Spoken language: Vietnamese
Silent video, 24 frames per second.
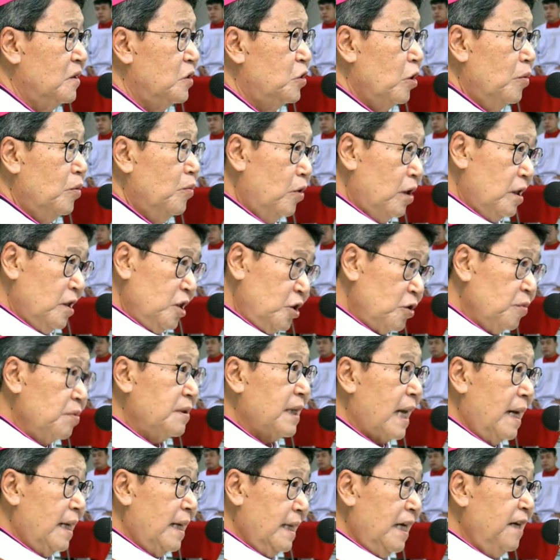chúa muốn
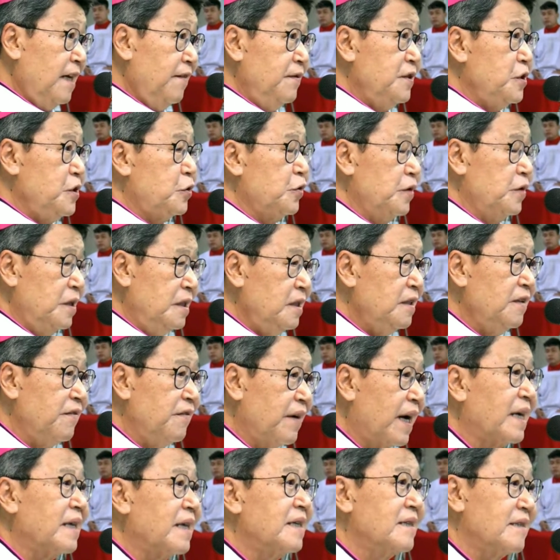chúng ta đến với chúa như
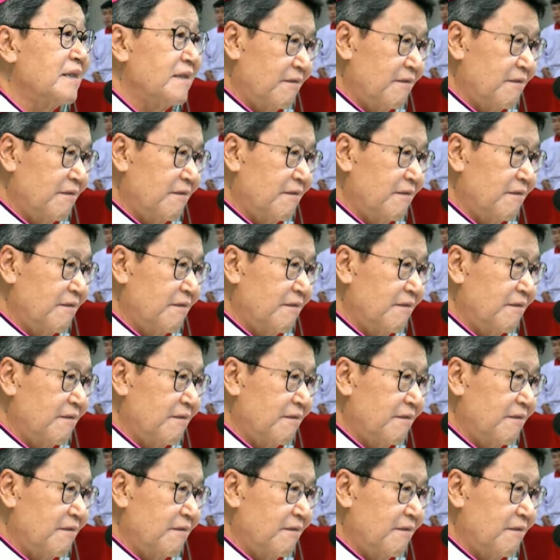vậy